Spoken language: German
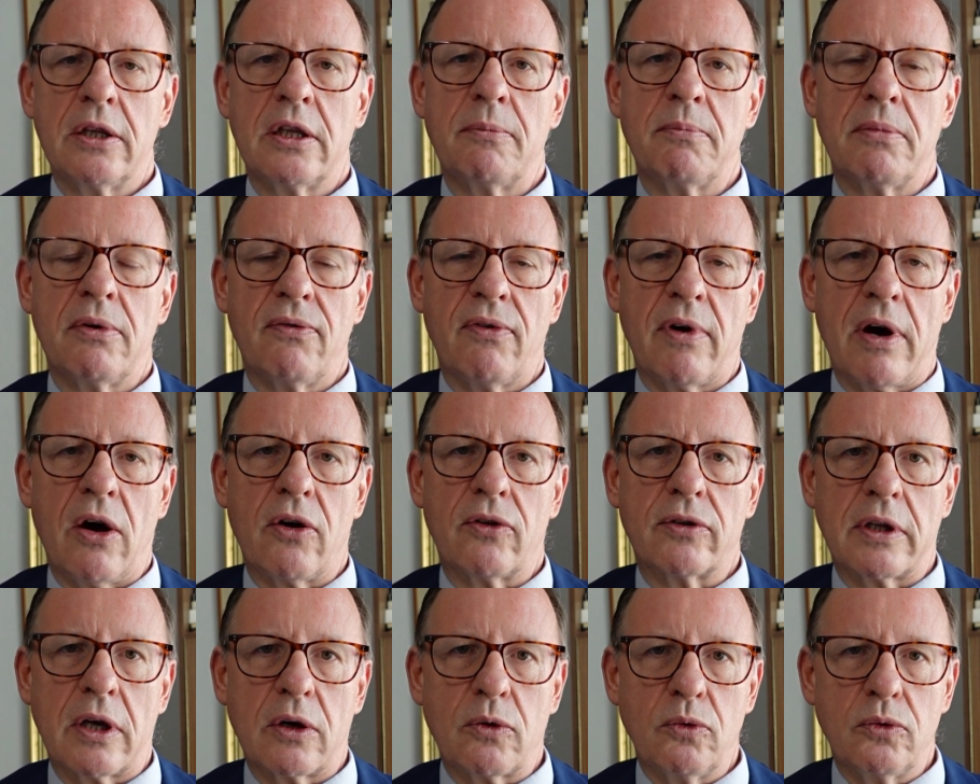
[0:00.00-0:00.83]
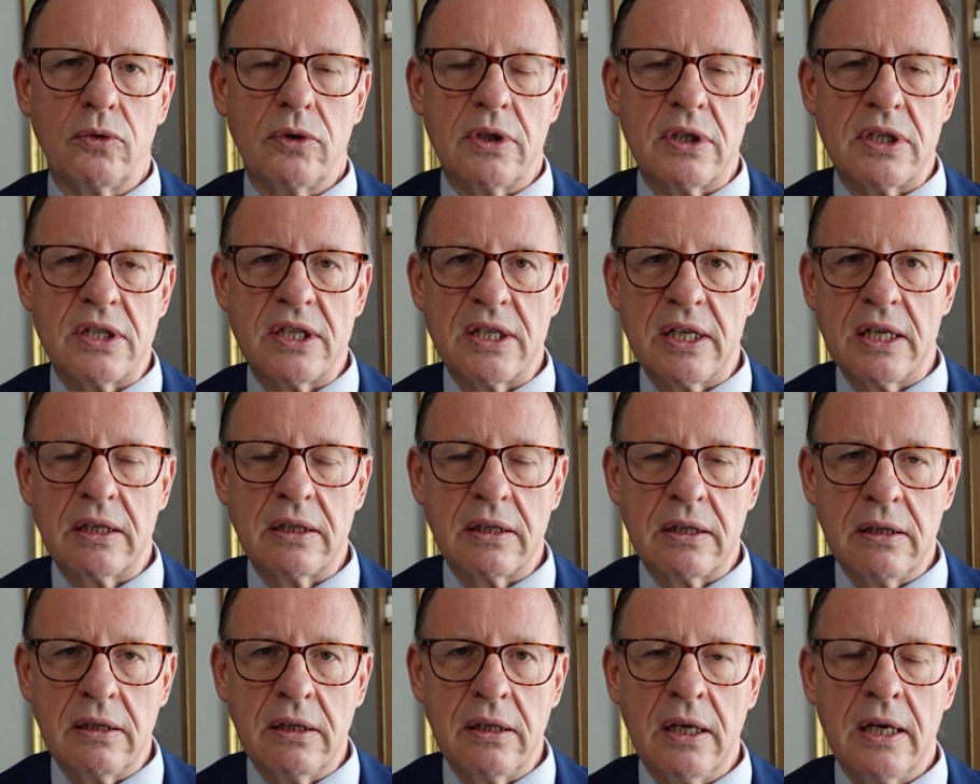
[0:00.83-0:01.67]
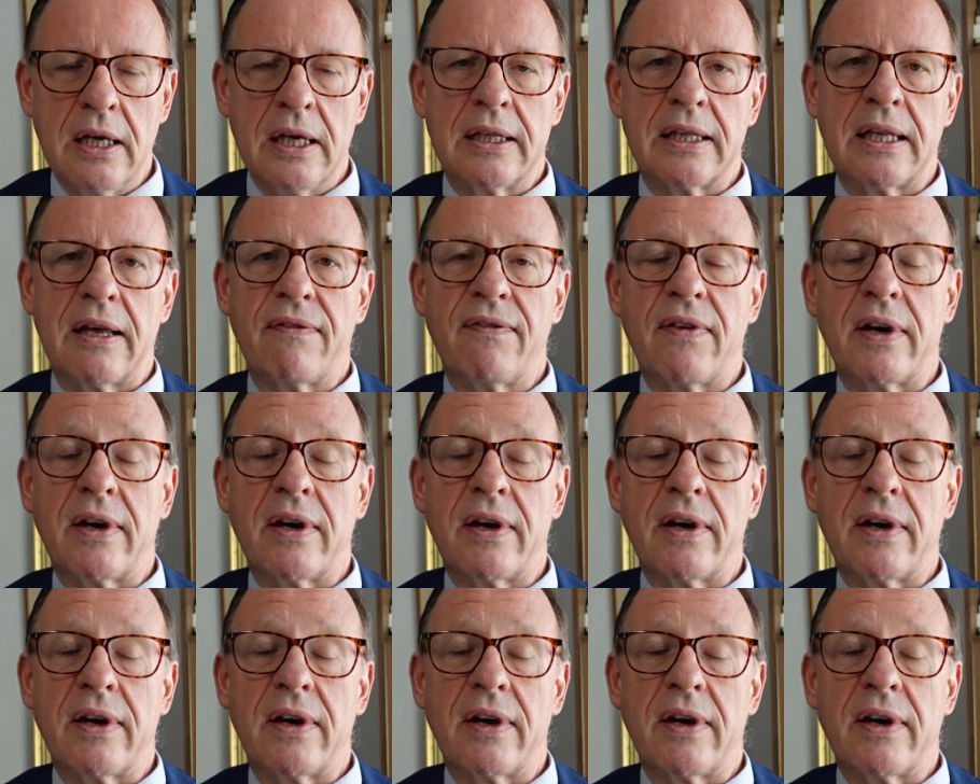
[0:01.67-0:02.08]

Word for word: die Bewahrung der guten Sitten, der